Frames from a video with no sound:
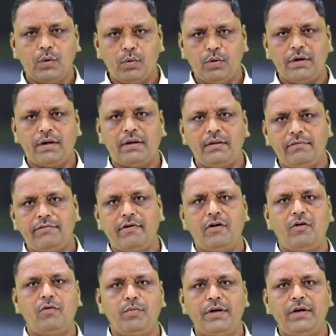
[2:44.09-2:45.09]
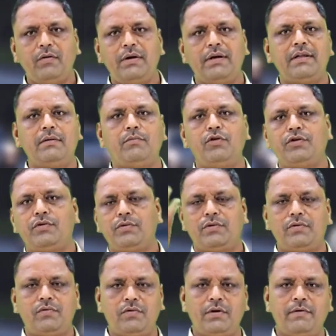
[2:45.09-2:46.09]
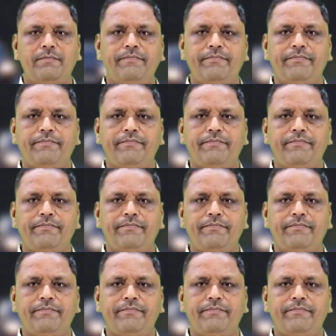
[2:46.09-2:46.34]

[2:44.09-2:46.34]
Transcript: கூட இருந்து ஃபாலோ அப் பண்ணி உங்களுக்கு அதை முடிச்சு கொடுத்துருவோம்